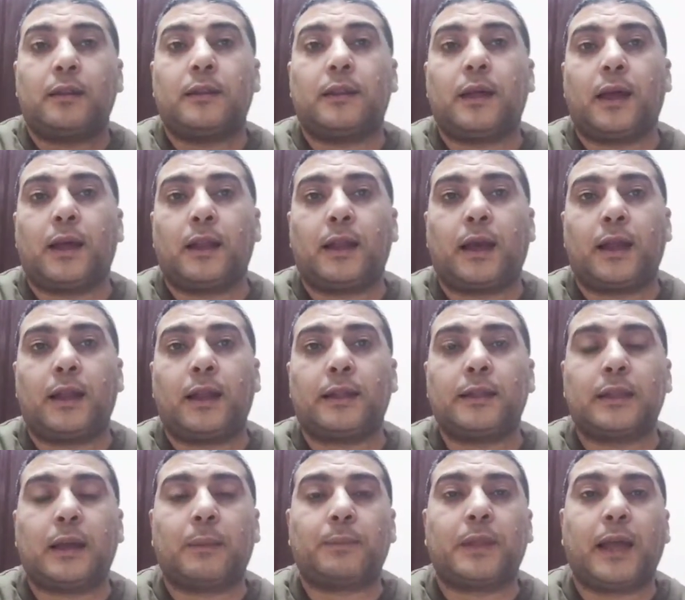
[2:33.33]
ده
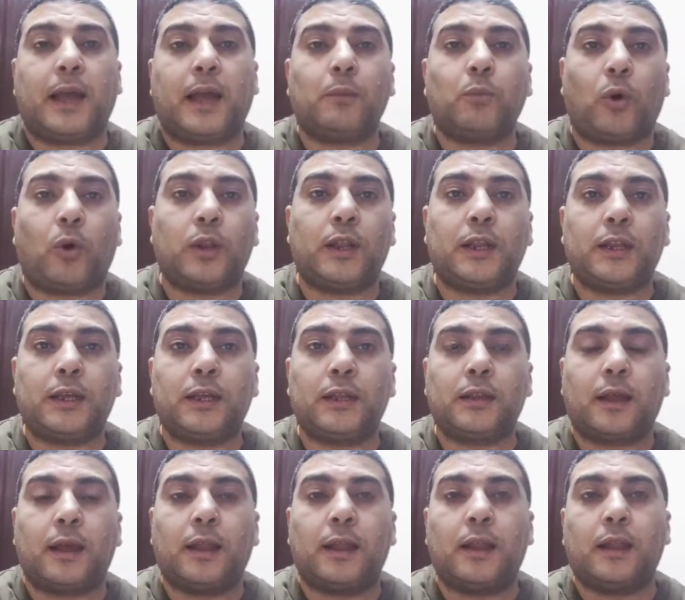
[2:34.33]
الاعلان ده بتاع
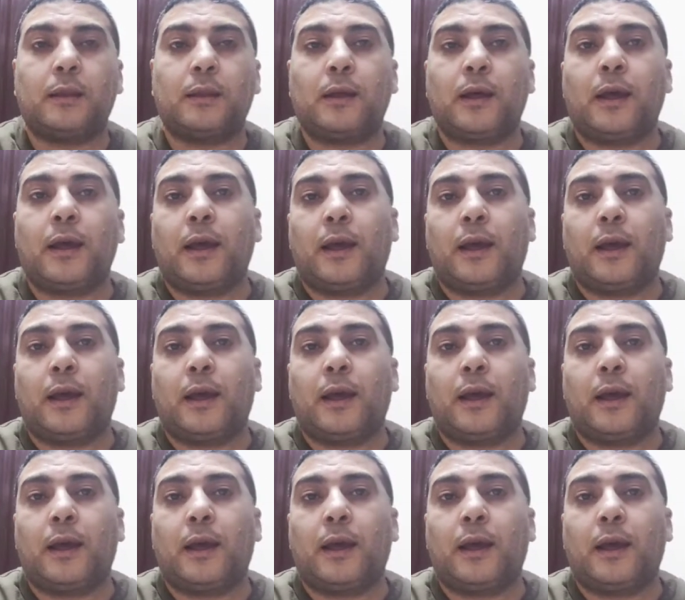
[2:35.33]
المعلنين اللي,